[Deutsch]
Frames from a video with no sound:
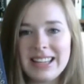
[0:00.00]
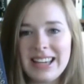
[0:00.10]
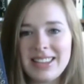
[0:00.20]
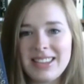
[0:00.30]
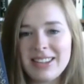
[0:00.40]

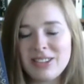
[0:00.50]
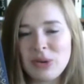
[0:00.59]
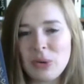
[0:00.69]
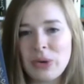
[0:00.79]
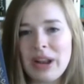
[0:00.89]

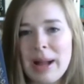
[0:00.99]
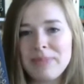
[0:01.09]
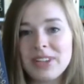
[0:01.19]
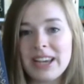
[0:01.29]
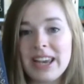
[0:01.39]
Rezension
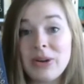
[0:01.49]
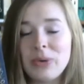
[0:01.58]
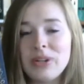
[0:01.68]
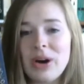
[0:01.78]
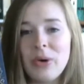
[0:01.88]
abdrehen
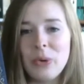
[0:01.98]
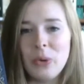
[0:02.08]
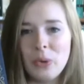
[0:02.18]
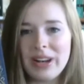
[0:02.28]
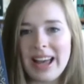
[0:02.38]
und auch
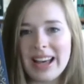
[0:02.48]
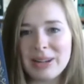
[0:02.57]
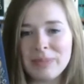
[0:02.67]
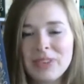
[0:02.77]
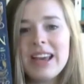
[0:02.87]
hochladen.